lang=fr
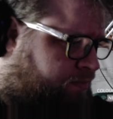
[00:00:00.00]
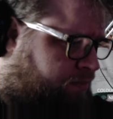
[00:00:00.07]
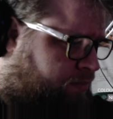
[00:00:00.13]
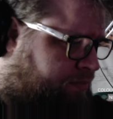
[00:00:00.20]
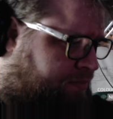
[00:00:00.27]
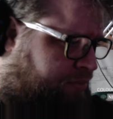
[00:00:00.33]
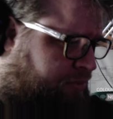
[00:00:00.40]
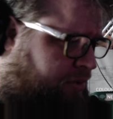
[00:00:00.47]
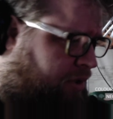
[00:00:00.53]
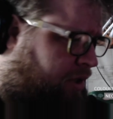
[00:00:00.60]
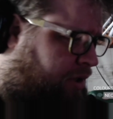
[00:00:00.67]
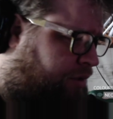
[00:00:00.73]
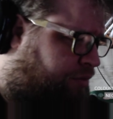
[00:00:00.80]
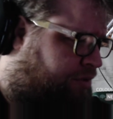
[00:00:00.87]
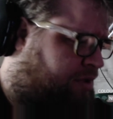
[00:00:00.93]
Pour
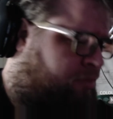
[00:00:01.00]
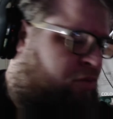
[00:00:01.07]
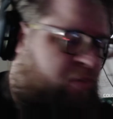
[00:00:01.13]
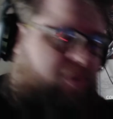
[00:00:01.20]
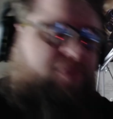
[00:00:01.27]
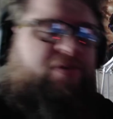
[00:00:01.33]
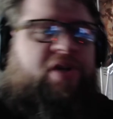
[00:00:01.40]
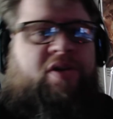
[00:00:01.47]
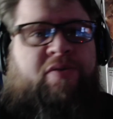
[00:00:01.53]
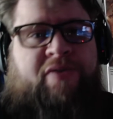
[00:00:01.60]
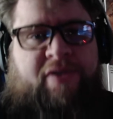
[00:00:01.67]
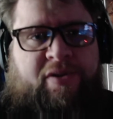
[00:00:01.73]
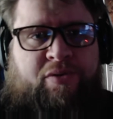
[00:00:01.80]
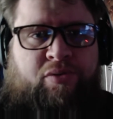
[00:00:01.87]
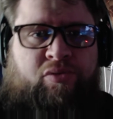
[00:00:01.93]
tout simplement vous
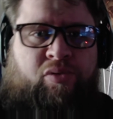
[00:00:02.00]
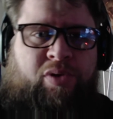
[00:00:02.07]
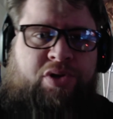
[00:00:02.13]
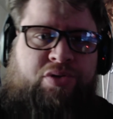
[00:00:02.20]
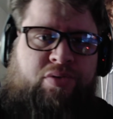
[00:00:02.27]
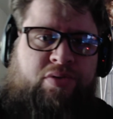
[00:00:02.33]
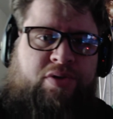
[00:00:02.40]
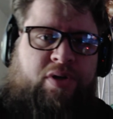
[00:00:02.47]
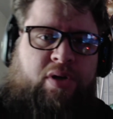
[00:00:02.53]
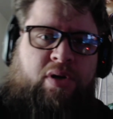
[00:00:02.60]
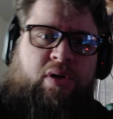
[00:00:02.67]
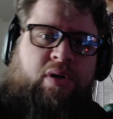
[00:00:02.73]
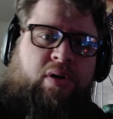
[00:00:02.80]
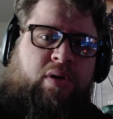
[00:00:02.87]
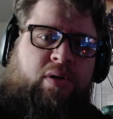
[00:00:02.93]
annoncer deux trois choses
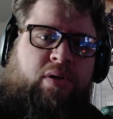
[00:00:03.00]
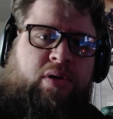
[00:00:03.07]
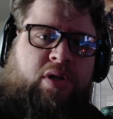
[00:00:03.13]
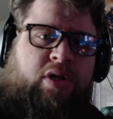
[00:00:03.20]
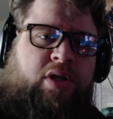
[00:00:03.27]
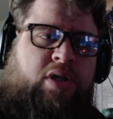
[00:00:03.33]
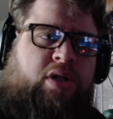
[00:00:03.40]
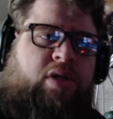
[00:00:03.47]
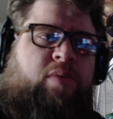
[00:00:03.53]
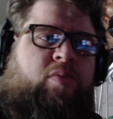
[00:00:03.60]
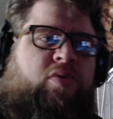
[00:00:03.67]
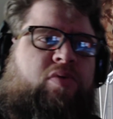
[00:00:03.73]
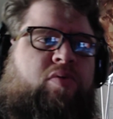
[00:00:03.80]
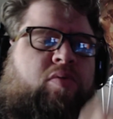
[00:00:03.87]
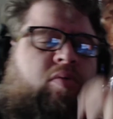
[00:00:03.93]
qui me sont